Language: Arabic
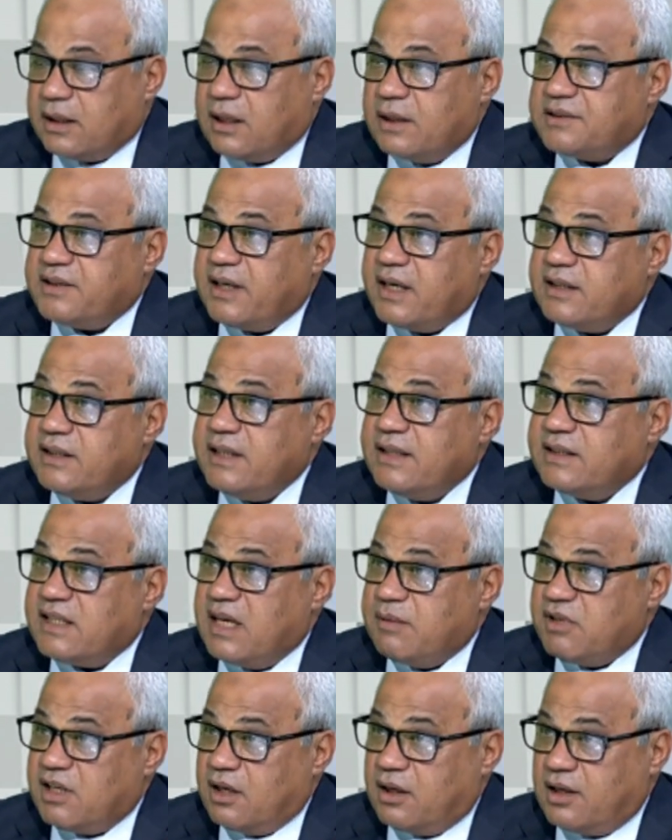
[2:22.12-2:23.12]
صناديق
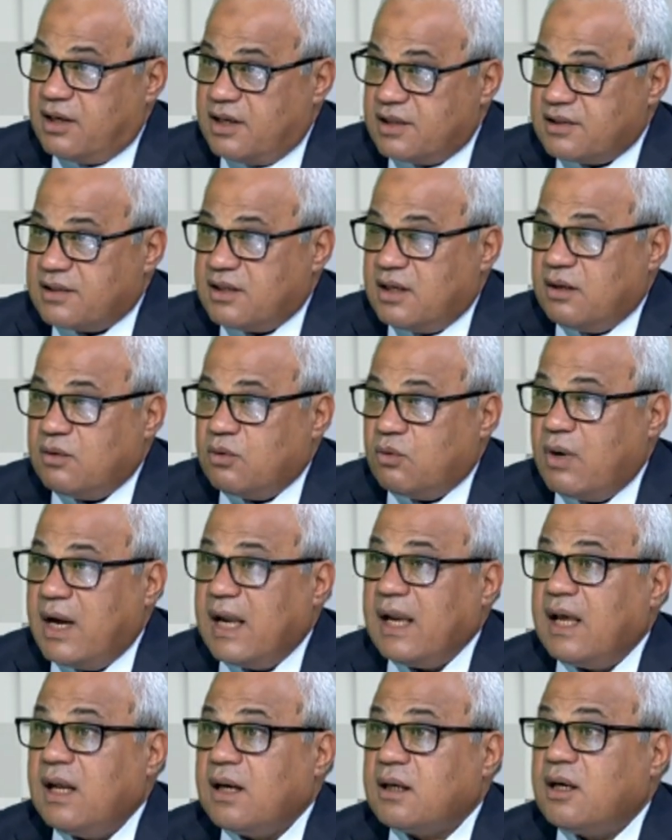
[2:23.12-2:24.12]
التأمين الخاصة
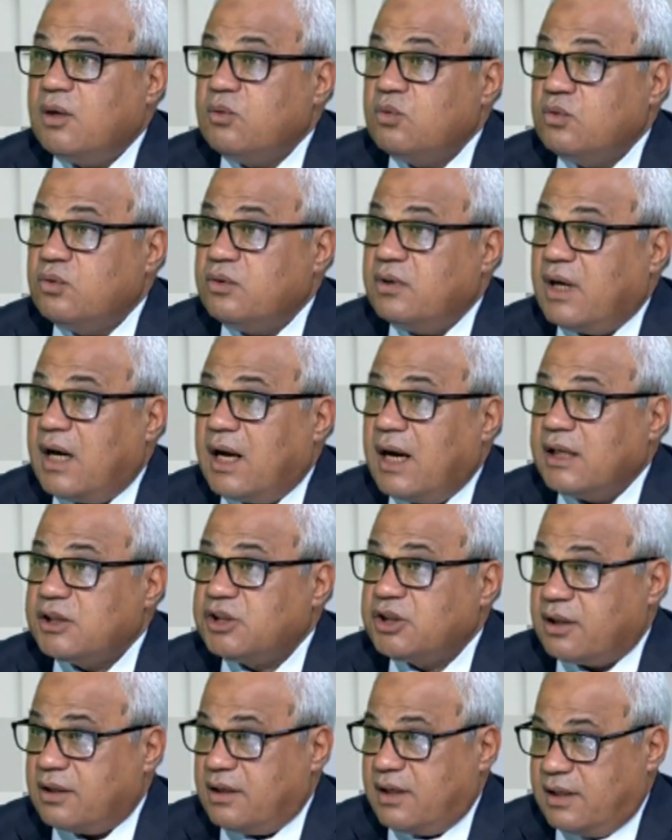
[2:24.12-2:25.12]
وألغى القانون
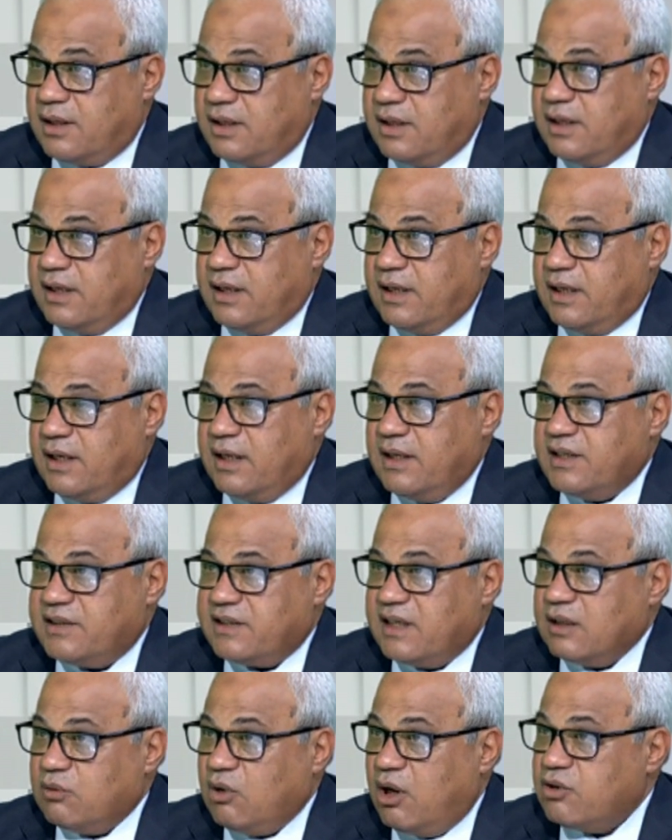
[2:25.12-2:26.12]
10
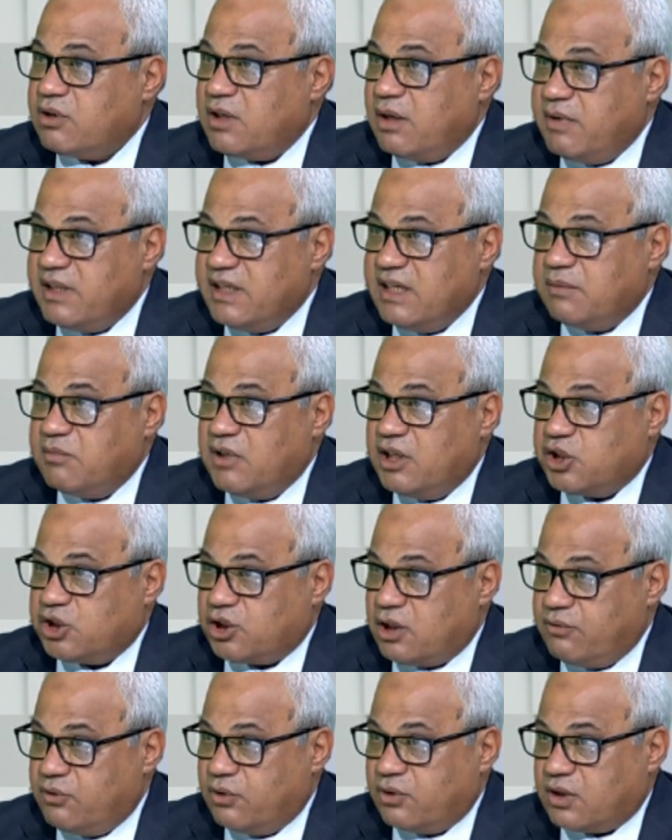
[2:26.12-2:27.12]
لسنة 81
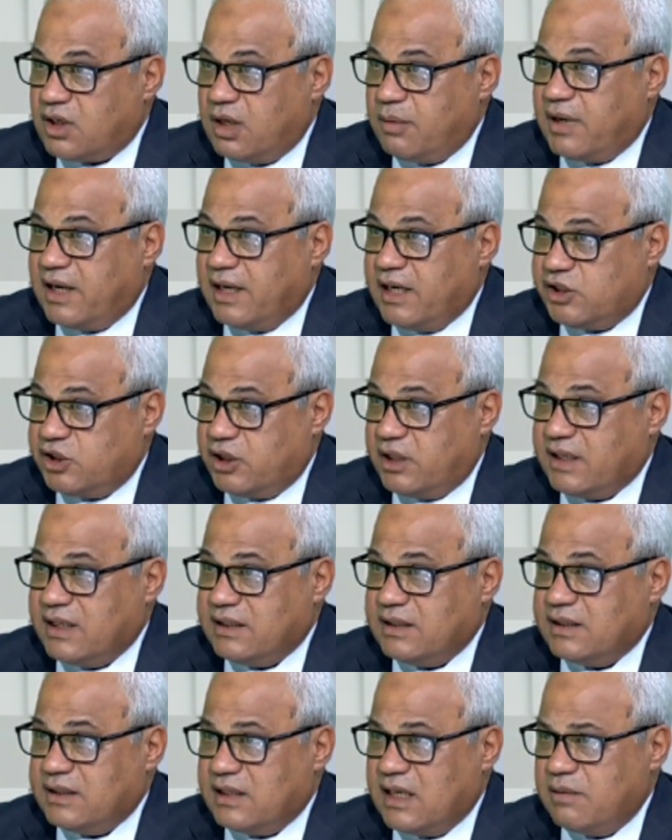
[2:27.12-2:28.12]
بالإشراف والرقابة على
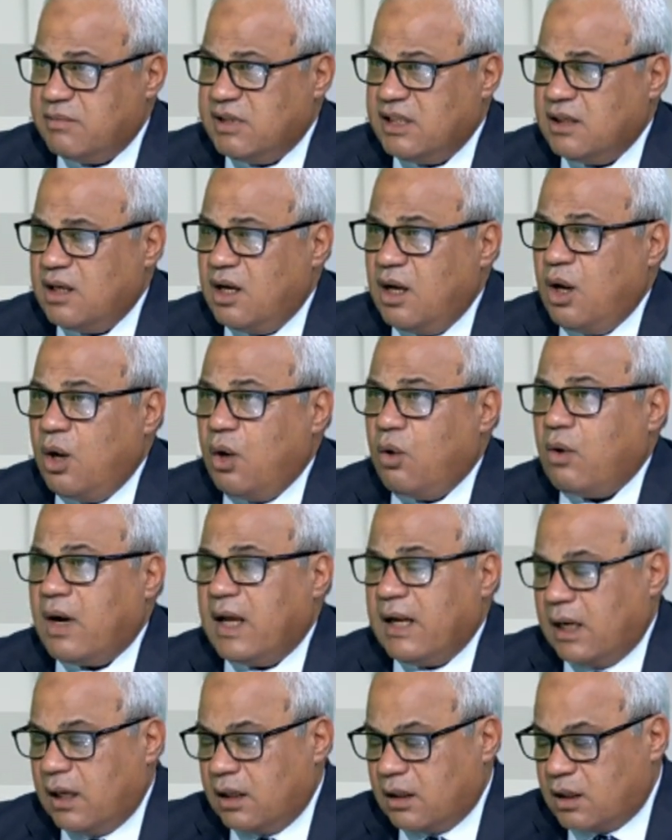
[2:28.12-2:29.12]
شركات التأمين
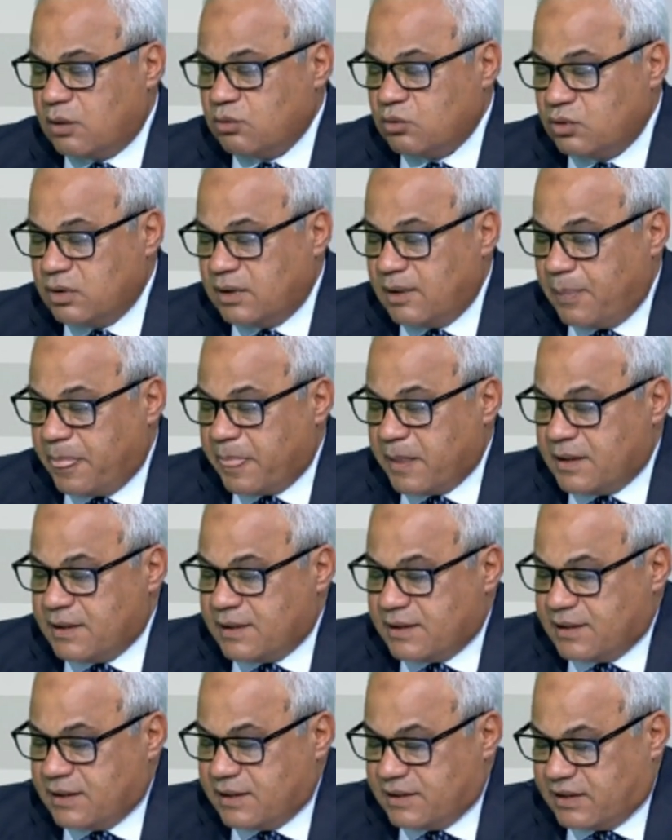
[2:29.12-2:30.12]
وألغى القانون
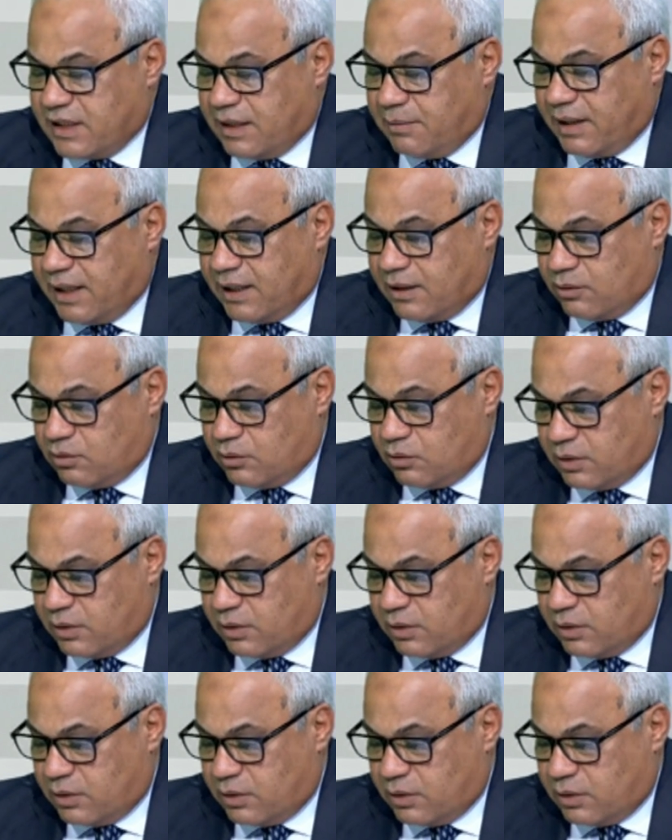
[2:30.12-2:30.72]
7